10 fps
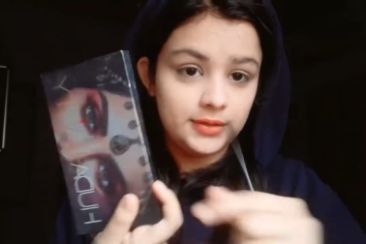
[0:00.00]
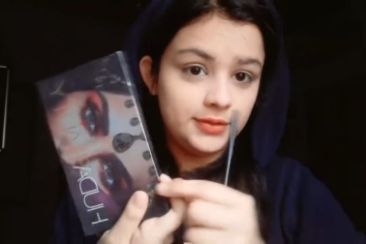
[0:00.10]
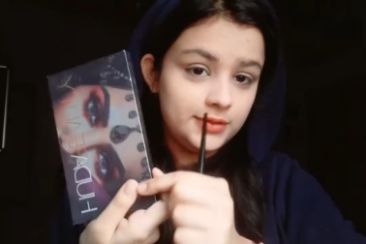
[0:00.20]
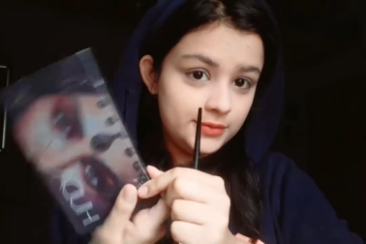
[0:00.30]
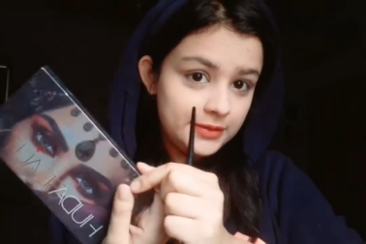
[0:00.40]
लग
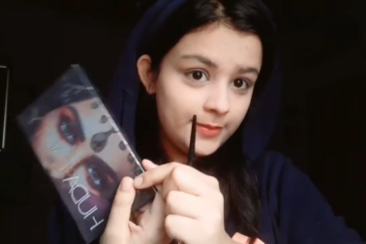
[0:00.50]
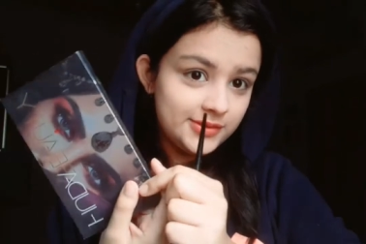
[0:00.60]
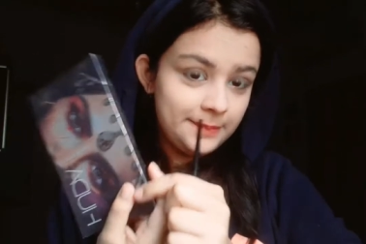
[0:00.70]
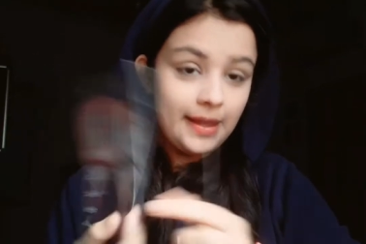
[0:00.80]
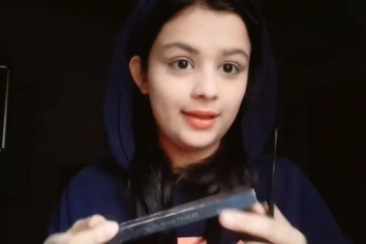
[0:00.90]
रहा है जिसके
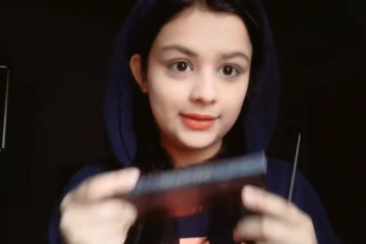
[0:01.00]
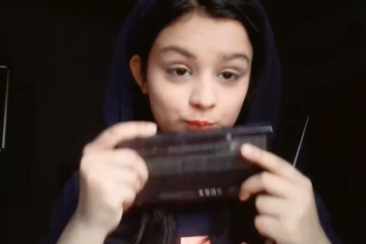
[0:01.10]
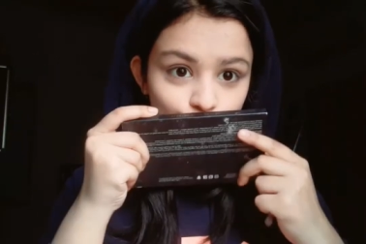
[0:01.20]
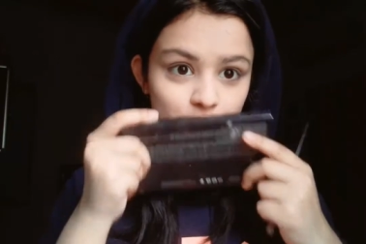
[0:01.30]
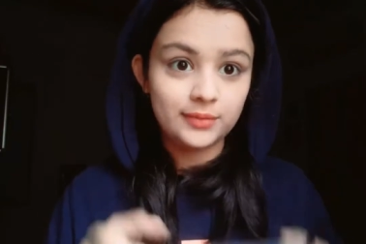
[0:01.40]
कारण मेरी
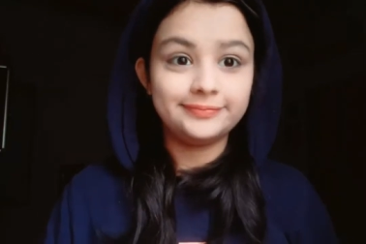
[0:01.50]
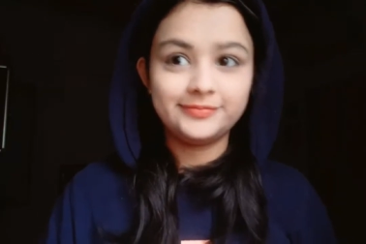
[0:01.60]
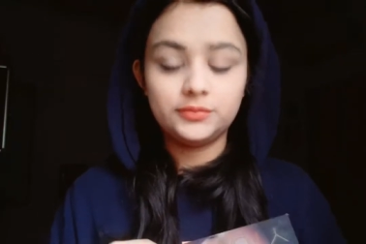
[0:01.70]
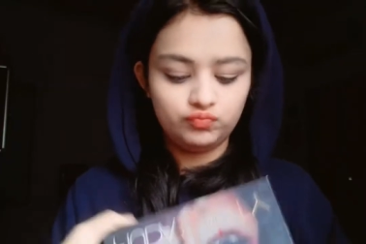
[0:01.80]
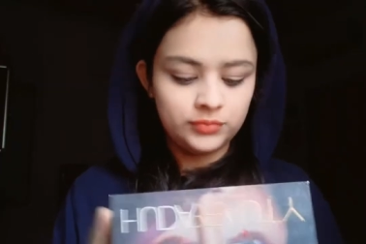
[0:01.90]
ब्रोज
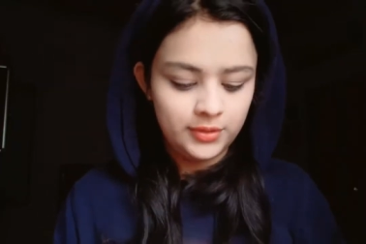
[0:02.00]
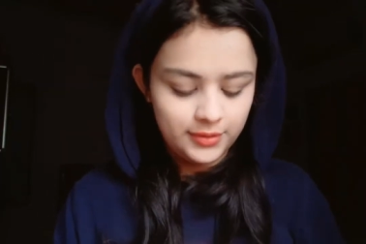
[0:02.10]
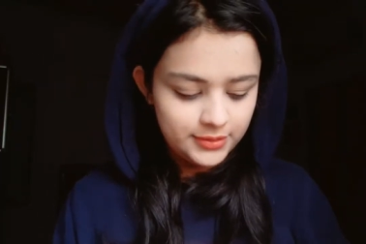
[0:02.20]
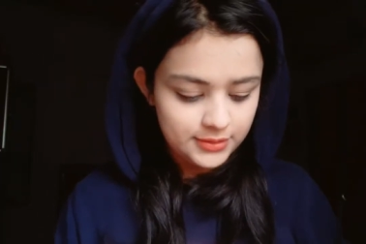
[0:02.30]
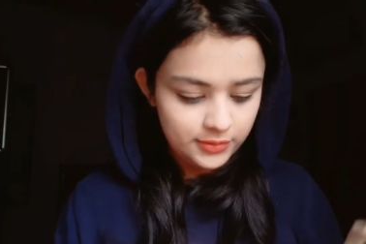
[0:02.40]

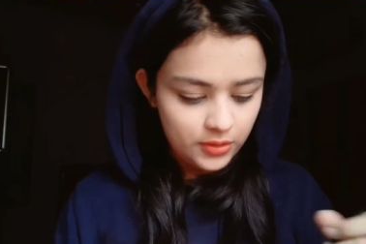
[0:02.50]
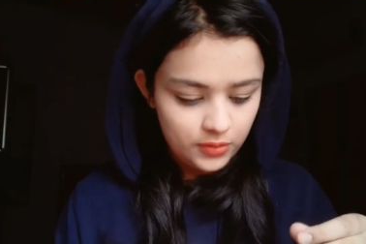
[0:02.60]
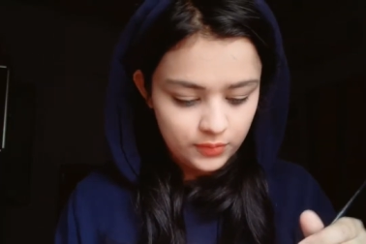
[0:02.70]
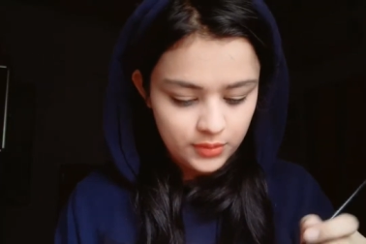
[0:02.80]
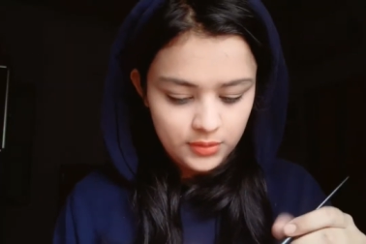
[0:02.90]
इसके
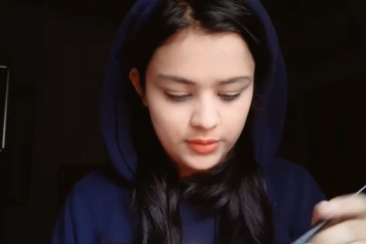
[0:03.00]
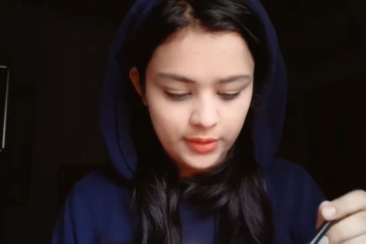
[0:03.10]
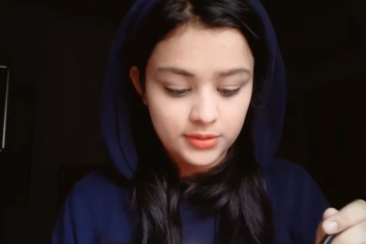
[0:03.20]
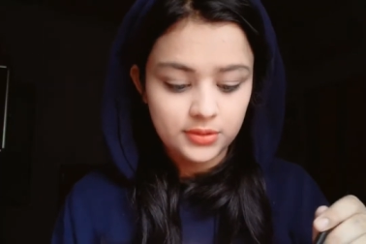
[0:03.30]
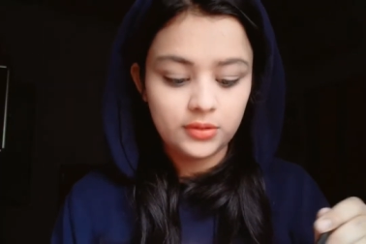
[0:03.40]
बाद मैं क्या
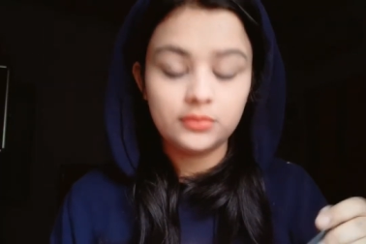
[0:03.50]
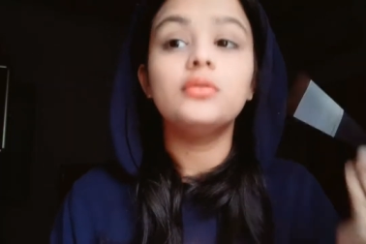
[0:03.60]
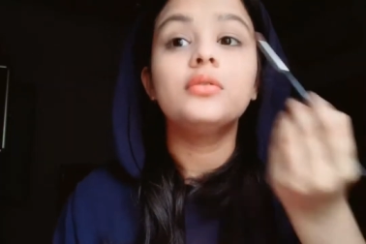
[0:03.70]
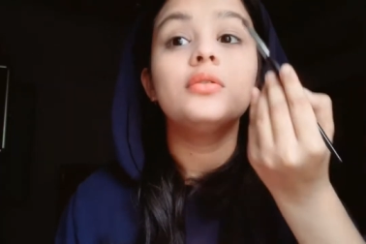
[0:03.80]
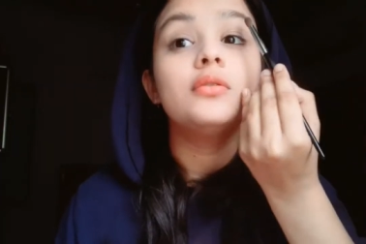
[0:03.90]
कर रही
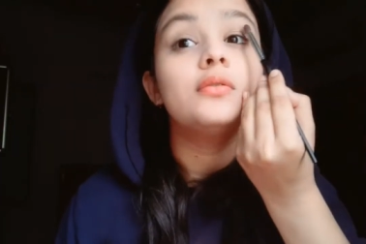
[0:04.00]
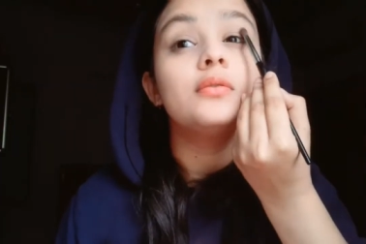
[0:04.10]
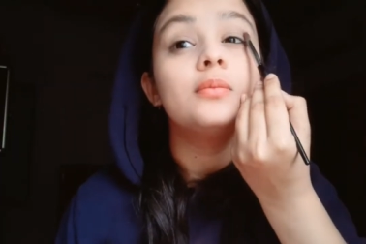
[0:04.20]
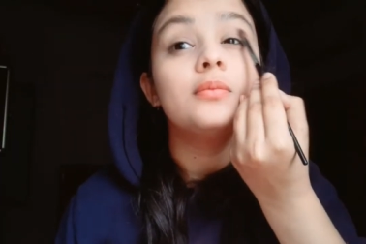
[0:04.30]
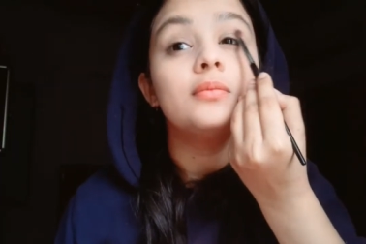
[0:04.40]
हूँ
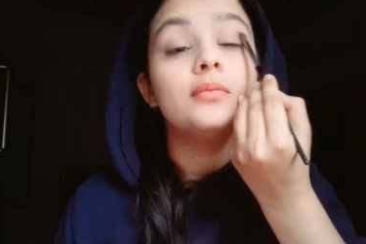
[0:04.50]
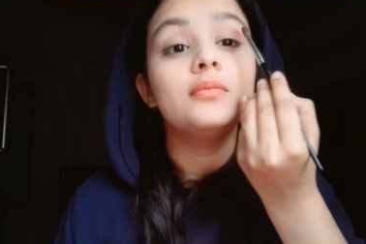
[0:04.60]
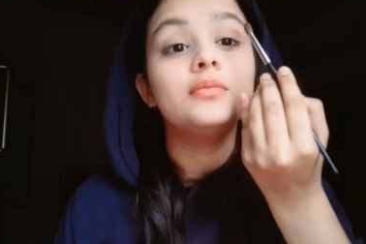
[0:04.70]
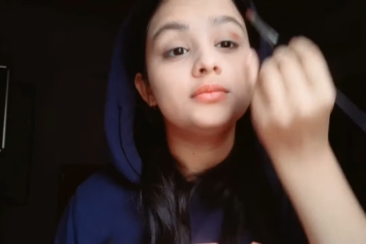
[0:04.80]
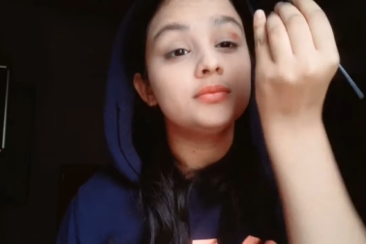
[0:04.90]
इसके बाद मैं
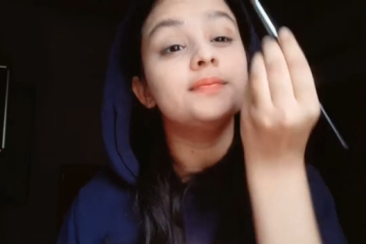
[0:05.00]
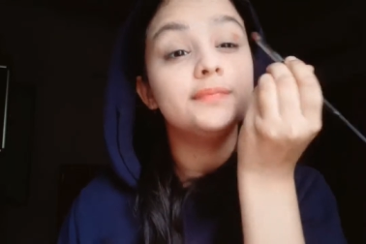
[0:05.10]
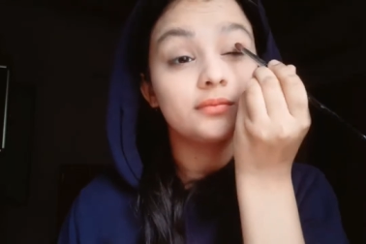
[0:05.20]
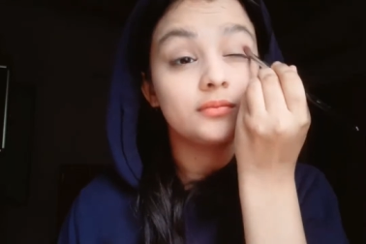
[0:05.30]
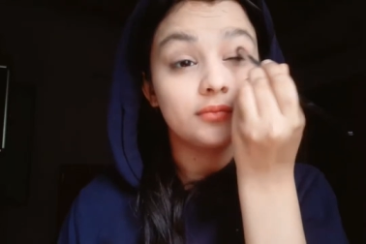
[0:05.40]
एक ब्राउन
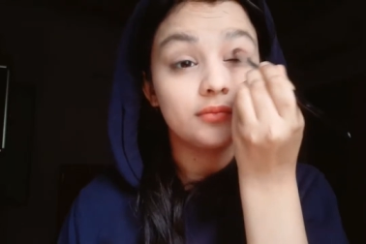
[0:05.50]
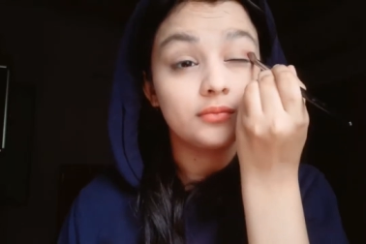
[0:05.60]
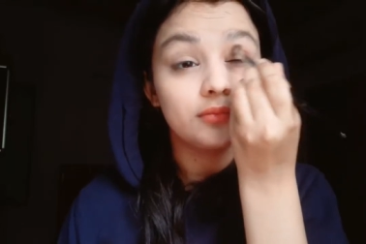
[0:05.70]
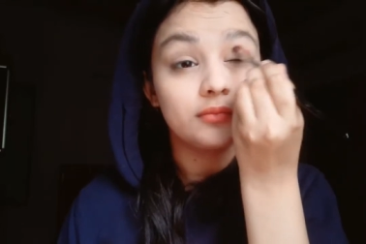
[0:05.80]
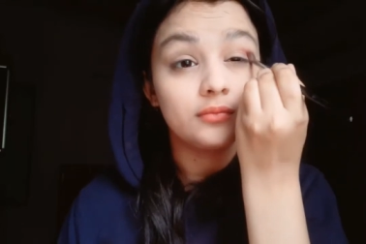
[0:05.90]
शेड ले रही
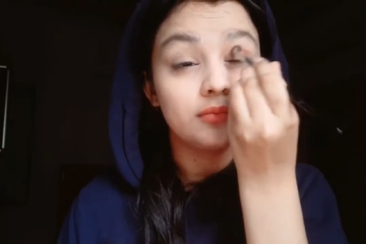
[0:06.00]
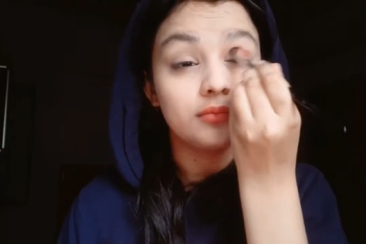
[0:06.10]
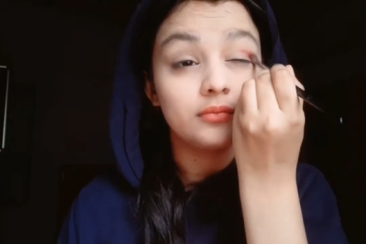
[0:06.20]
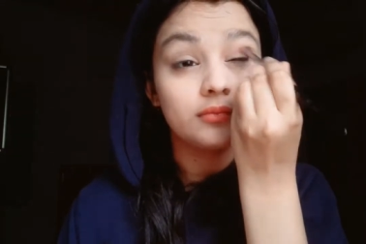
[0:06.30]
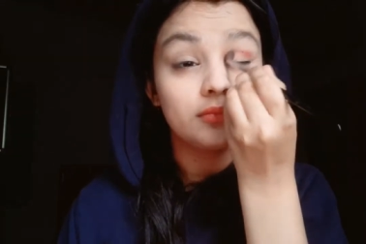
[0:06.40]
हूँ फ्रॉम
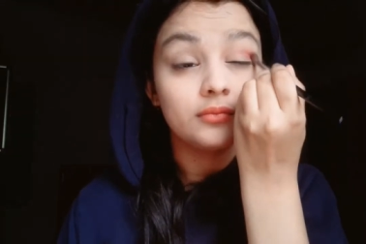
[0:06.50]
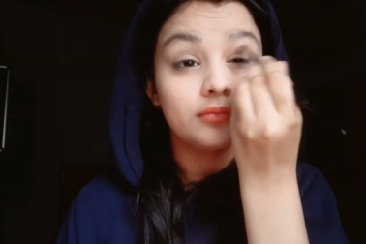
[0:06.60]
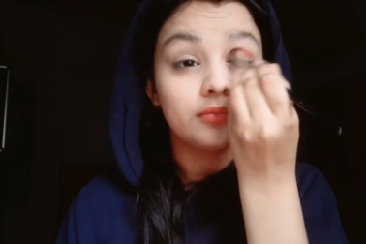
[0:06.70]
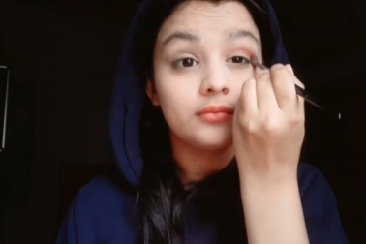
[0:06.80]
हुडा ब्यूटी